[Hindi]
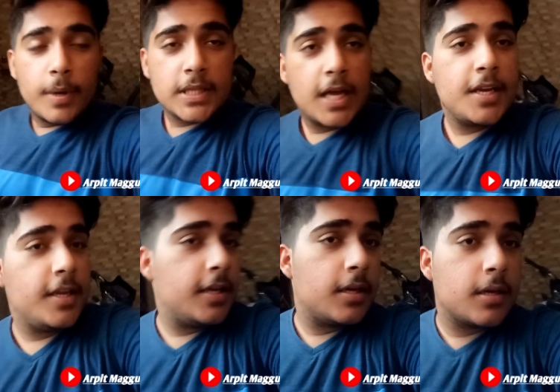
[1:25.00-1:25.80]
पता
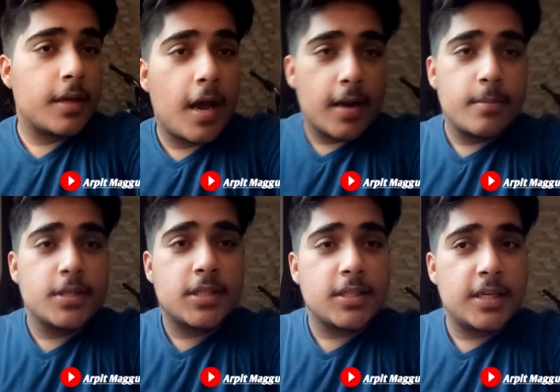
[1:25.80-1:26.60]
नहीं ग्यारह
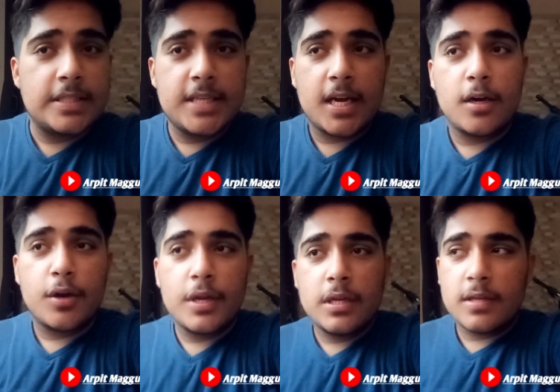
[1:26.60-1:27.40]
बजे तक डल जाएगा
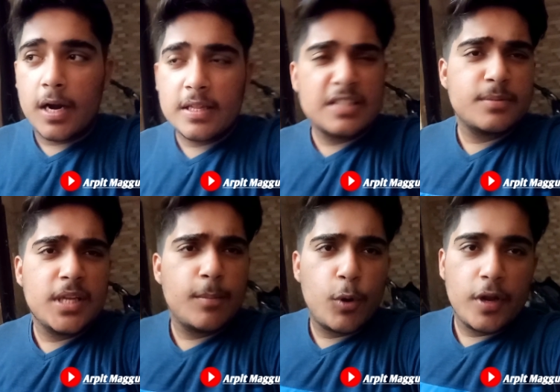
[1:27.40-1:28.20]
क्योंकि साढ़े दस
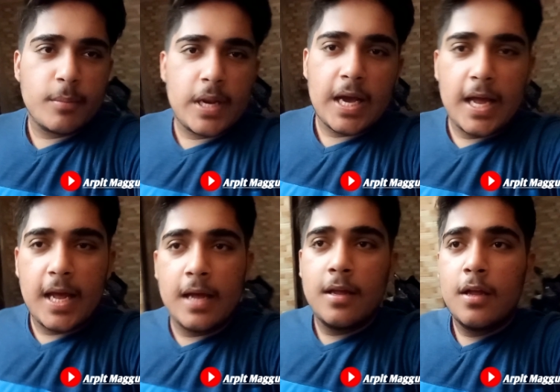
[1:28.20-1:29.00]
बजे अपलोडिंग पे लगाया
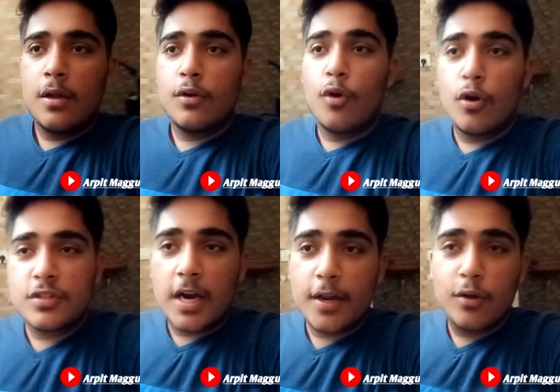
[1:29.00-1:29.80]
है नौ
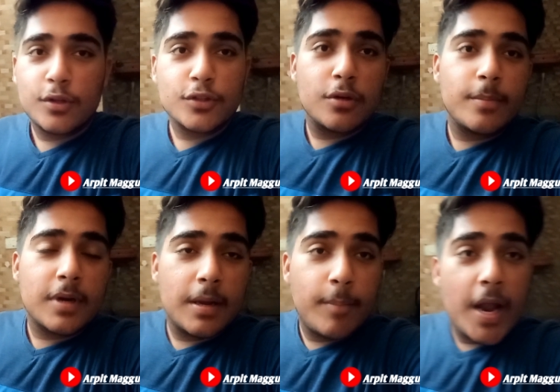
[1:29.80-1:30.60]
साढ़े नौ तक तो
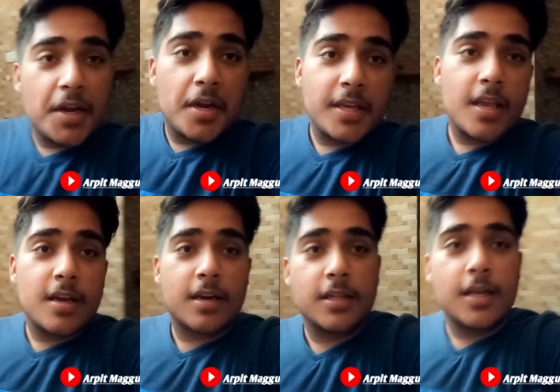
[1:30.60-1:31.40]
मैं एडिटिंग ही
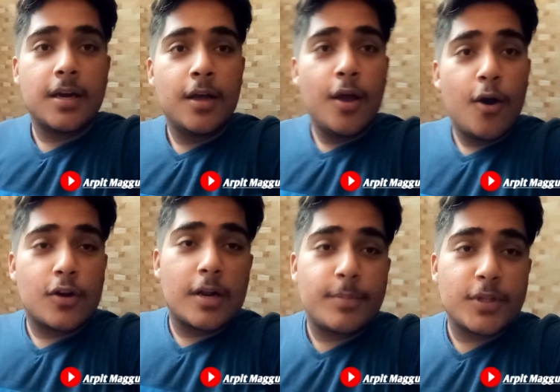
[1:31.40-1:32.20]
कर रहा था
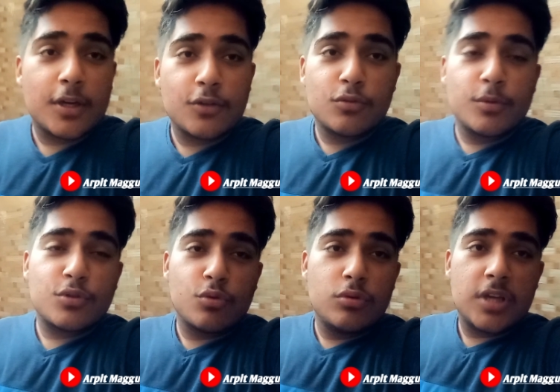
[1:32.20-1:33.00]
और अर्पिता को सुबह
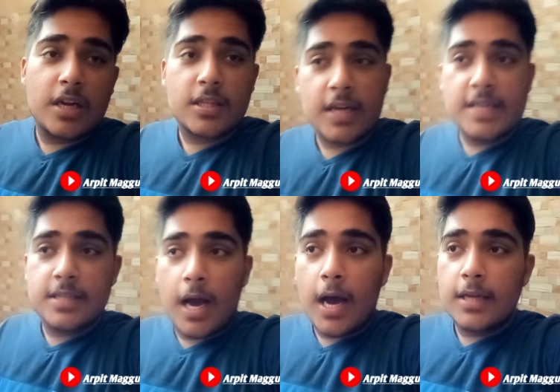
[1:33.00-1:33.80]
स्कूल जाना था
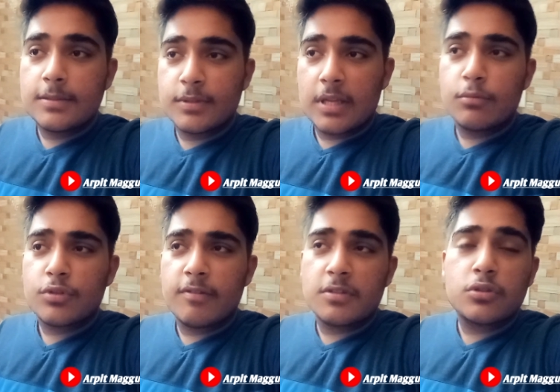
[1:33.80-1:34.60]
गाइज आज मतलब
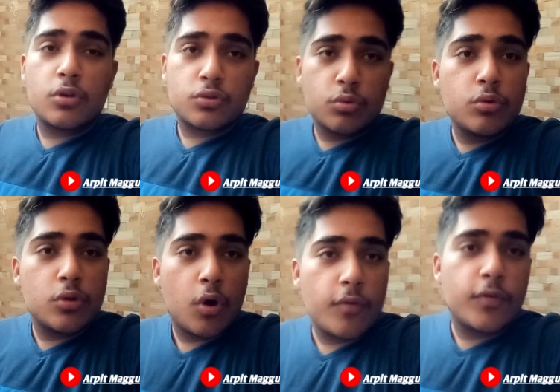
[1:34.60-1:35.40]
उसकी वजह से तो
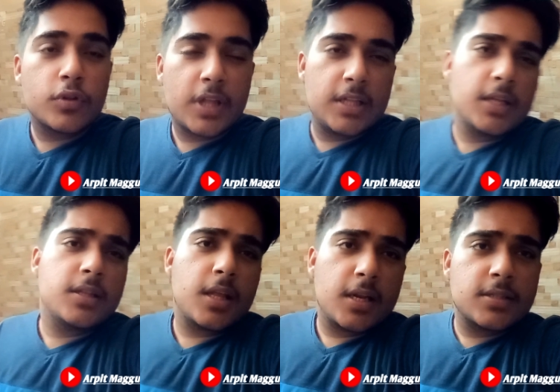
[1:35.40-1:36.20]
स्कूल ऑफ होते हैं
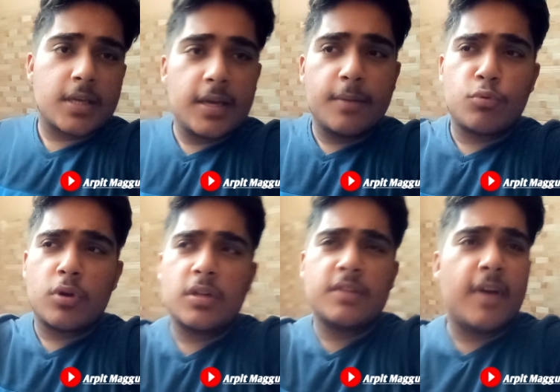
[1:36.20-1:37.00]
धनतेरस के
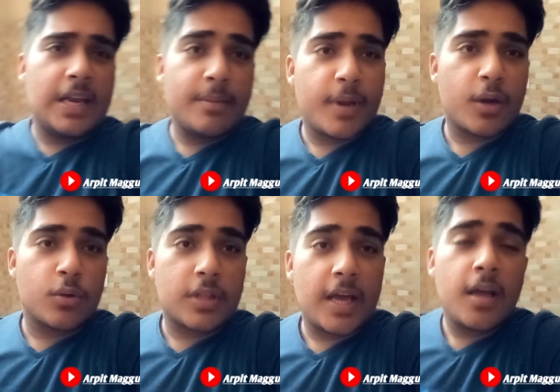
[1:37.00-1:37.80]
पूरा दिवाली ब्रेक
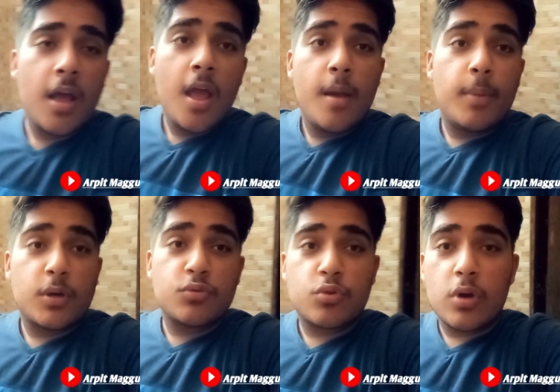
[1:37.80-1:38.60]
होता है
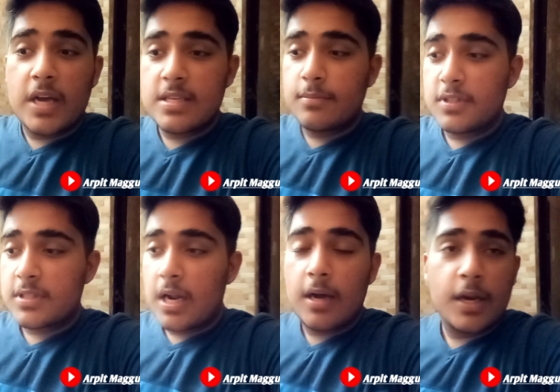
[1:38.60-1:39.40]
बट उसको गाइज हम
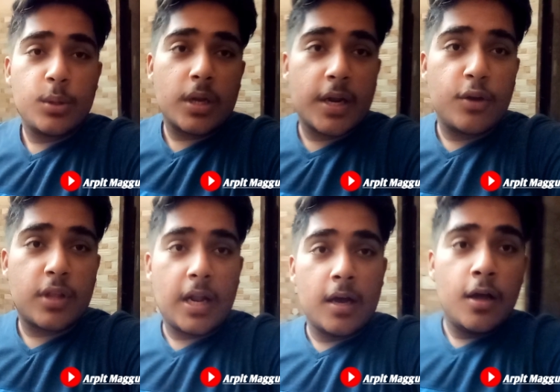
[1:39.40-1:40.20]
जिस तरह हरिद्वार गए
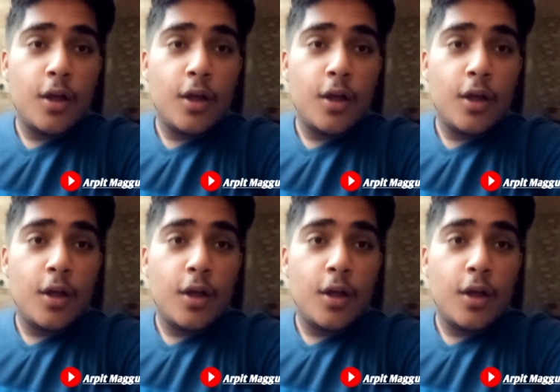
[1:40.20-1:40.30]
थे ना